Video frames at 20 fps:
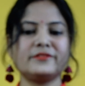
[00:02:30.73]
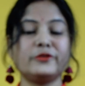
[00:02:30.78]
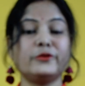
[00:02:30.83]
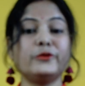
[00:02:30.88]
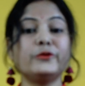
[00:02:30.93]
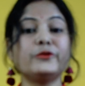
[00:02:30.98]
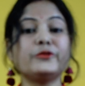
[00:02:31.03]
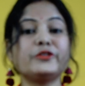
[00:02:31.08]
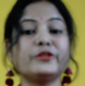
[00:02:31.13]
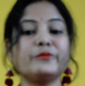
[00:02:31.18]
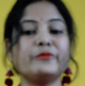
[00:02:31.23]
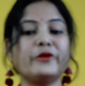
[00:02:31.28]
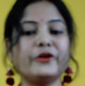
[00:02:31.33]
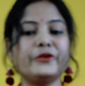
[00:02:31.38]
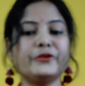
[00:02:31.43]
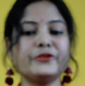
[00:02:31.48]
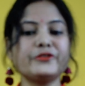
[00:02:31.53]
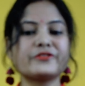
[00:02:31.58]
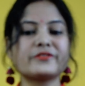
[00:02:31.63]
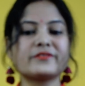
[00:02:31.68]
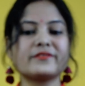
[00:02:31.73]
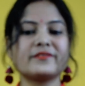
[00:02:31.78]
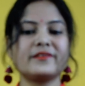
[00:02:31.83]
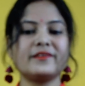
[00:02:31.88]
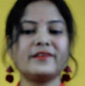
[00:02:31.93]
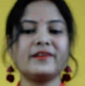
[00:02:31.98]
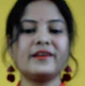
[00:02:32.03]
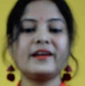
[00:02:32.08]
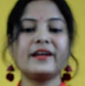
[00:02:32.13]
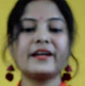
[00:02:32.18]
উঠতি বয়স
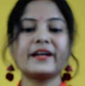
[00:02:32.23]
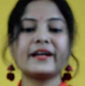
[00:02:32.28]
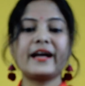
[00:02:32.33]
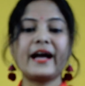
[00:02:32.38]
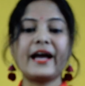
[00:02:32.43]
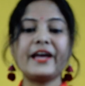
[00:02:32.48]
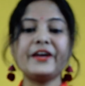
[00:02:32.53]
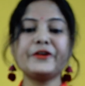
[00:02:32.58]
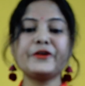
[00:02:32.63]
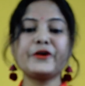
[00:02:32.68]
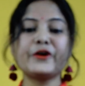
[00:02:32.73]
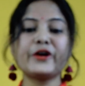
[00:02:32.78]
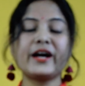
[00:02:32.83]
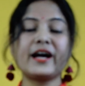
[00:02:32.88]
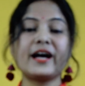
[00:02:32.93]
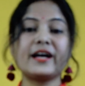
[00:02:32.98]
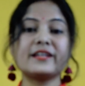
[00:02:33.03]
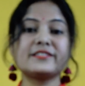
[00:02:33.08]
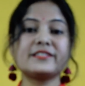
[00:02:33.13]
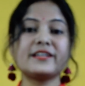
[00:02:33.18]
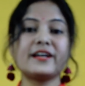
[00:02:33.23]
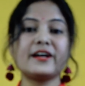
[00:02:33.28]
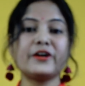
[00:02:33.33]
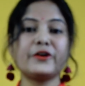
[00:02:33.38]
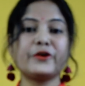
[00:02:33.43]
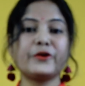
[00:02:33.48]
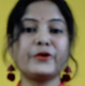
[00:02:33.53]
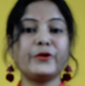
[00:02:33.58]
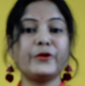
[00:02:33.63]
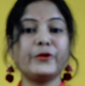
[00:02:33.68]
গায়ের রং কাঁচা
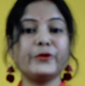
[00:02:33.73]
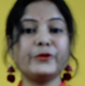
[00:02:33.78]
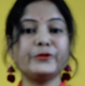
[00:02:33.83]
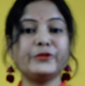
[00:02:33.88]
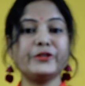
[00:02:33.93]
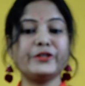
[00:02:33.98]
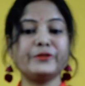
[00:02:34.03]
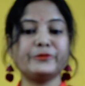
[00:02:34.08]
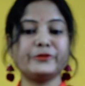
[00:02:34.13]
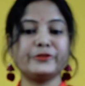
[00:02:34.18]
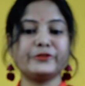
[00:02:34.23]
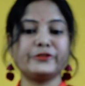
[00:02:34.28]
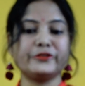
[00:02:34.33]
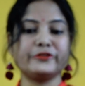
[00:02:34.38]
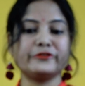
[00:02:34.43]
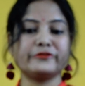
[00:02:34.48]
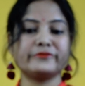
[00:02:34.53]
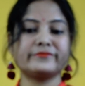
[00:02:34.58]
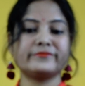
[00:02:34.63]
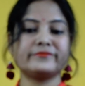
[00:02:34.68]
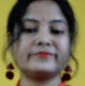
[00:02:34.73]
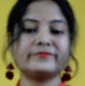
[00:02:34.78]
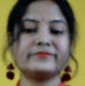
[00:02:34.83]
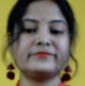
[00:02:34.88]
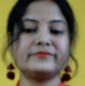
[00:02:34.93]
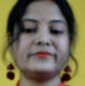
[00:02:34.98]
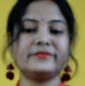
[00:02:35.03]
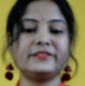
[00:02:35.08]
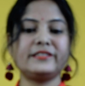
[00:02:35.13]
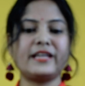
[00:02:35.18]
হলুদের মতো
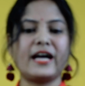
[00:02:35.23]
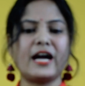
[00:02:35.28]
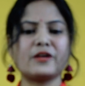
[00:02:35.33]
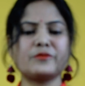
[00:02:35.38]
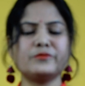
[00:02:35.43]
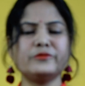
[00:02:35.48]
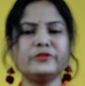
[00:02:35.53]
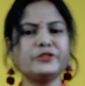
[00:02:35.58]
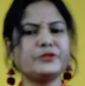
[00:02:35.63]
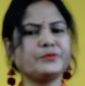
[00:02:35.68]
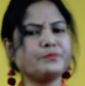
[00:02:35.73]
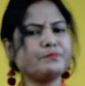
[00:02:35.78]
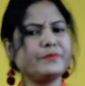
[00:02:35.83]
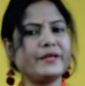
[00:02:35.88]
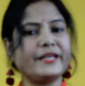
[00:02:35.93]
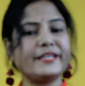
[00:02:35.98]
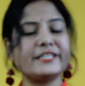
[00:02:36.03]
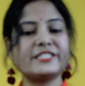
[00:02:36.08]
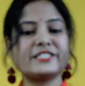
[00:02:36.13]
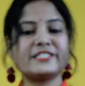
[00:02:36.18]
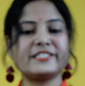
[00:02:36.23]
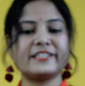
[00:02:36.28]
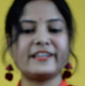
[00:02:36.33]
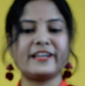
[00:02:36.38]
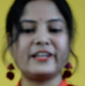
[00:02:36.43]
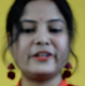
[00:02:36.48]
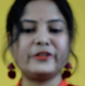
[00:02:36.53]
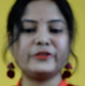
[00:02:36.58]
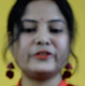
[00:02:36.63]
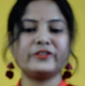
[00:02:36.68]
নাকমুস বেশ
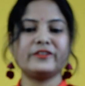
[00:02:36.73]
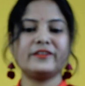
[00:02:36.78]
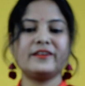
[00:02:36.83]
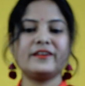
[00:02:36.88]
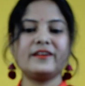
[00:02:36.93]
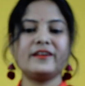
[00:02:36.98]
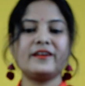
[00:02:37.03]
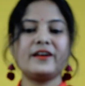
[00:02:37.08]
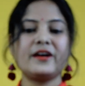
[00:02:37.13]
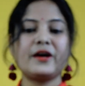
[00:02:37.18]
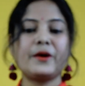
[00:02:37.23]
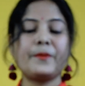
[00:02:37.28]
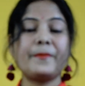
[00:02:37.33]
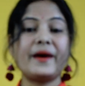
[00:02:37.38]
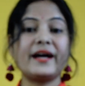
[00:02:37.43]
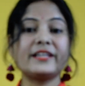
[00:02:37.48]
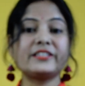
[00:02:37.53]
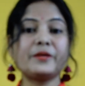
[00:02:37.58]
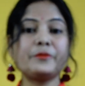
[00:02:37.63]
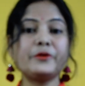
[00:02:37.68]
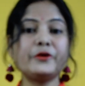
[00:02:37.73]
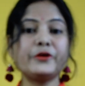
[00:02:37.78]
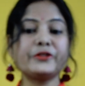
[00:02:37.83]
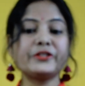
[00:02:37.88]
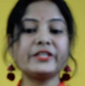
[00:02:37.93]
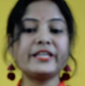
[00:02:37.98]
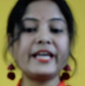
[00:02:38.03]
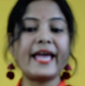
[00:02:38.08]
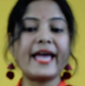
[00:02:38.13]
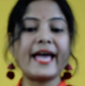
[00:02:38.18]
টিকালো মাথা
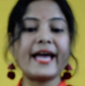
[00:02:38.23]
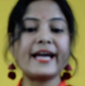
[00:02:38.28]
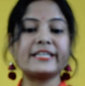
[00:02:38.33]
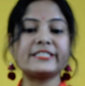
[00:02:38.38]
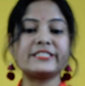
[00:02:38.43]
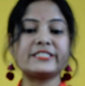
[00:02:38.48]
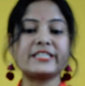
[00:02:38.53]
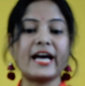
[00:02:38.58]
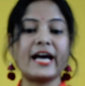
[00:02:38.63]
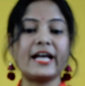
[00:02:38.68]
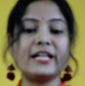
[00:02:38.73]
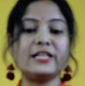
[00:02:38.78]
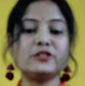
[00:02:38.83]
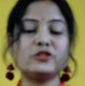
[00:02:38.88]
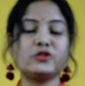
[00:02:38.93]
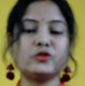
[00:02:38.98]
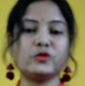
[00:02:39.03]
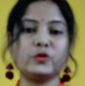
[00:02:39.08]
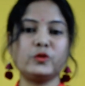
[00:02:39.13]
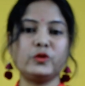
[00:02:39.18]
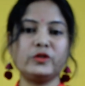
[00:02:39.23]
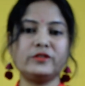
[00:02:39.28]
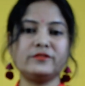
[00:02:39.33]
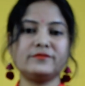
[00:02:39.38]
ভর্তি এক ঢাল চোল